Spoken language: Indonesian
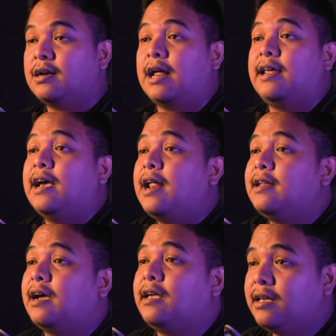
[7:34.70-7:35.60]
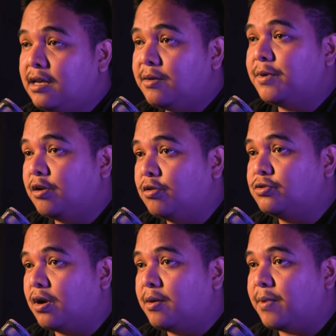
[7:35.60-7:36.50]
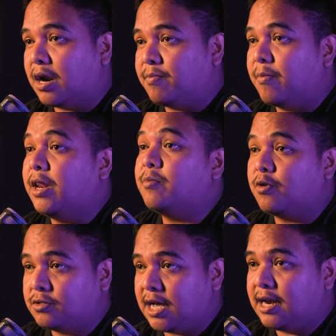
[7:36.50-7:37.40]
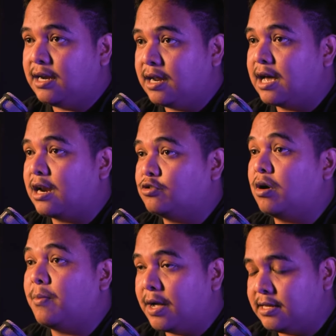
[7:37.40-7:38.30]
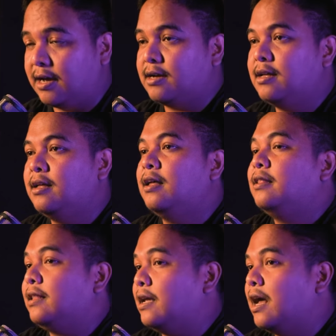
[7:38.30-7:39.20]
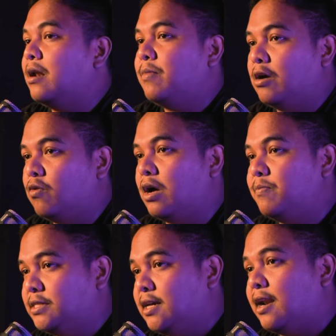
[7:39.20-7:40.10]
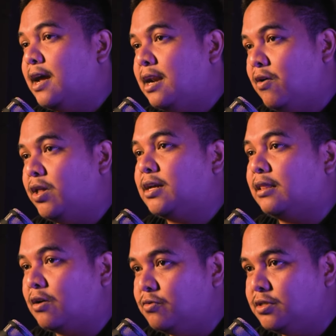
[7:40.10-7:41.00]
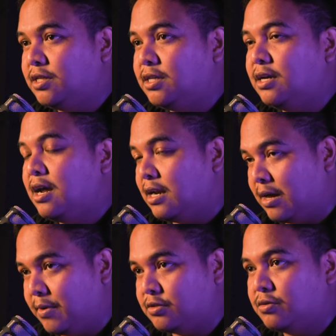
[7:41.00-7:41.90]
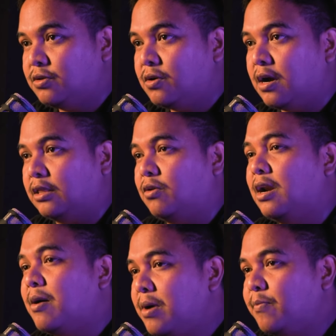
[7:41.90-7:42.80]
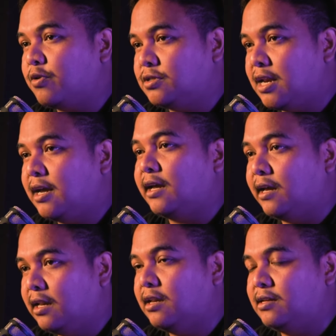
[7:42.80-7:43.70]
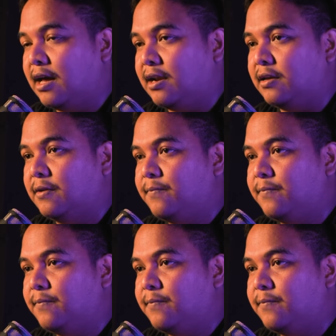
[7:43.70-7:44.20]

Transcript: Kalian yang ingin menelusuri para pemilik perusahaan di negara soka pajak, tinggal melakukan pencarian lewat kata kunci, nama sosok, atau nama perusahaan yang ingin dicari.